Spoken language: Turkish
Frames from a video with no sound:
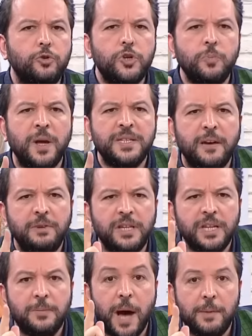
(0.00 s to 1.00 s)
düşman
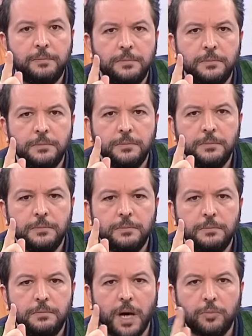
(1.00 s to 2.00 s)
sevindirmem
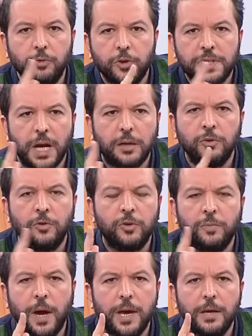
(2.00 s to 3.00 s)
bak bunu sakın
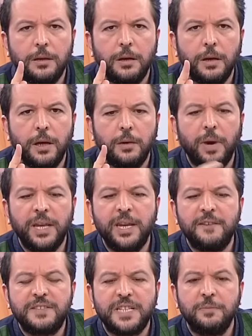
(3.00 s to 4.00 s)
unutmayın ben
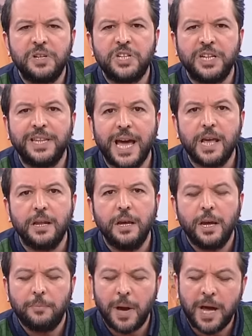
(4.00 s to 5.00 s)
nefsim için değil
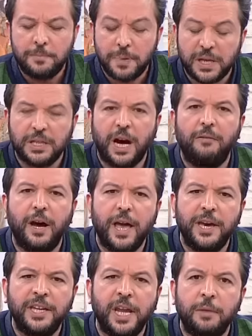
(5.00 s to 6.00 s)
ben bir
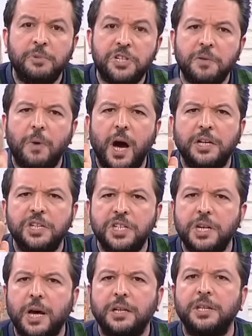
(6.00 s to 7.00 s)
davaya inanmışım hak
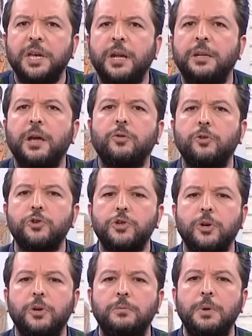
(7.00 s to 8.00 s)
için hakkın yanında
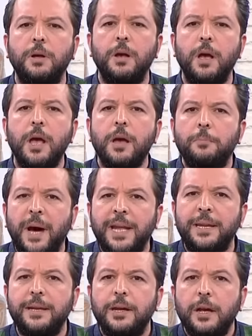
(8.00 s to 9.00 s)
konuşuyorum
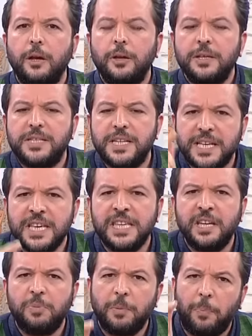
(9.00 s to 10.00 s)
ben
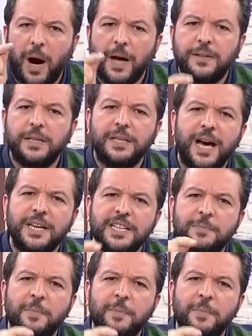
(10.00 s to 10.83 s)
sizin gibi batıla